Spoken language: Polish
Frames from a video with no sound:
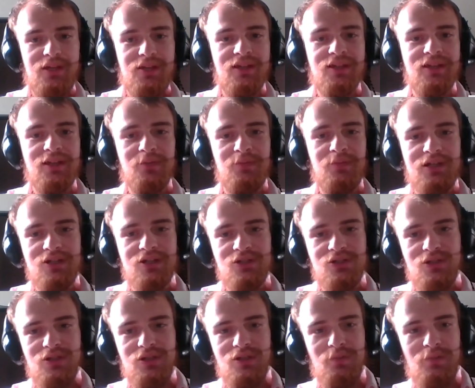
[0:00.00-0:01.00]
tak jak
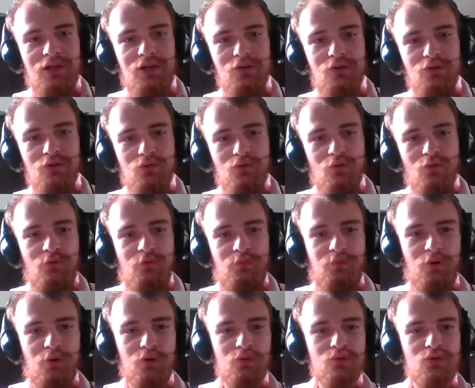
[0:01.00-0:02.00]
pierścień Nibelungów
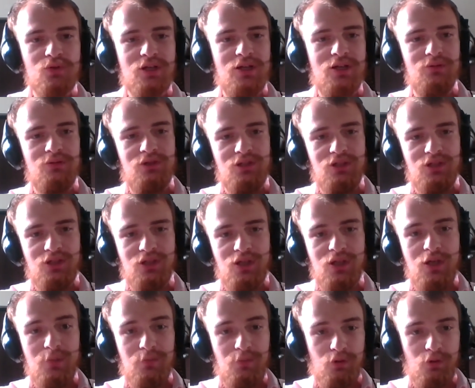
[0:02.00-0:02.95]
poruszał tych,